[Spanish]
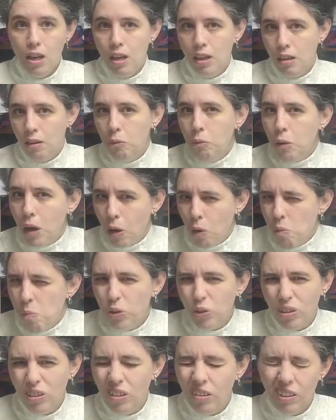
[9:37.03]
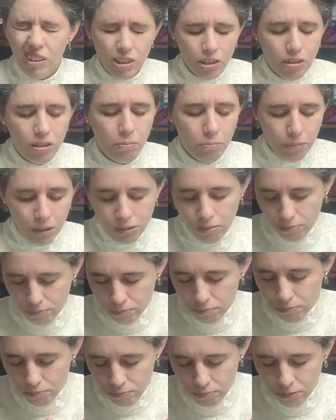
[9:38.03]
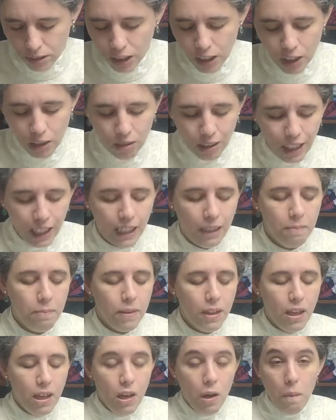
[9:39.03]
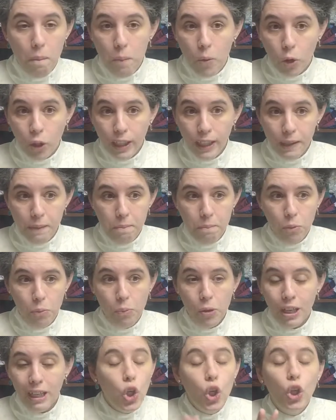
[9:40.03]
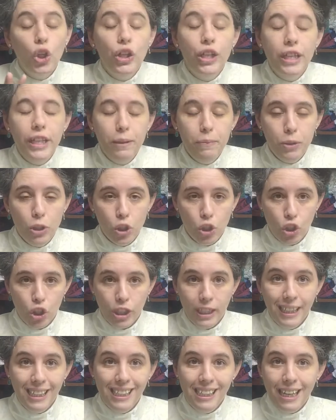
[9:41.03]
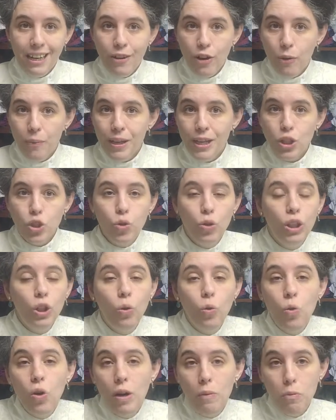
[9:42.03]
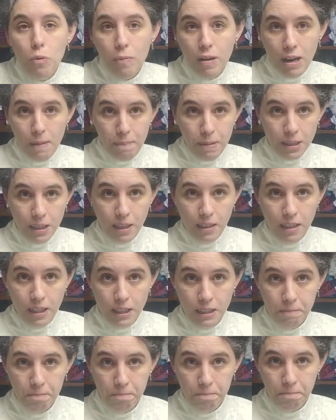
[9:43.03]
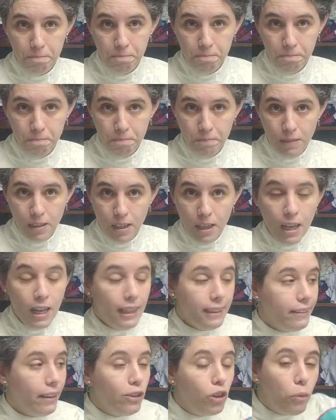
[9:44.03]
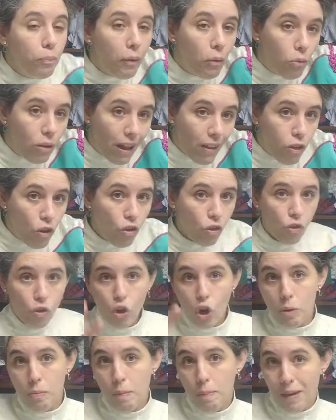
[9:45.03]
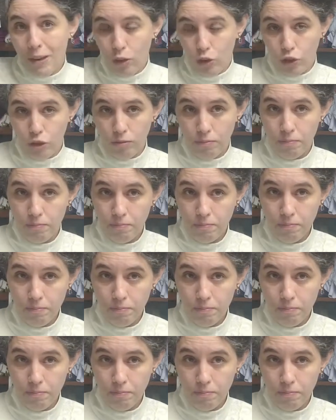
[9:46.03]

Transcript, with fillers: Hago, un montón de incisos, pero tiene lógica. ¿Por qué? Pues porque los nervios en la novia suelen jugar muy malas pasadas. Tanto para un lado como para el otro.